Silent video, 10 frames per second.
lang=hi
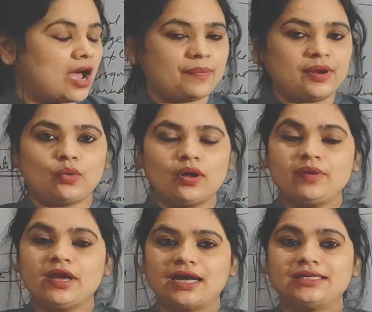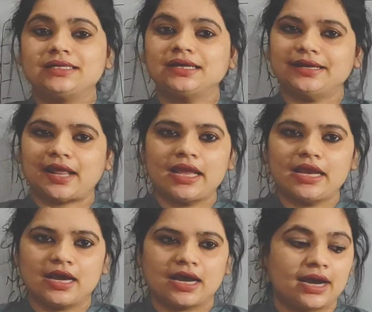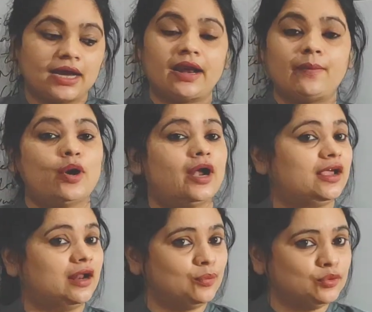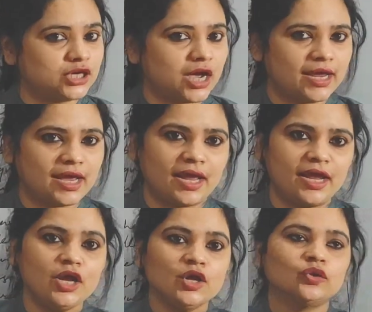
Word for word: आपने कोई भी आर्टिकल नहीं लगाना अगर आपको आर्टिकल पूछा गया है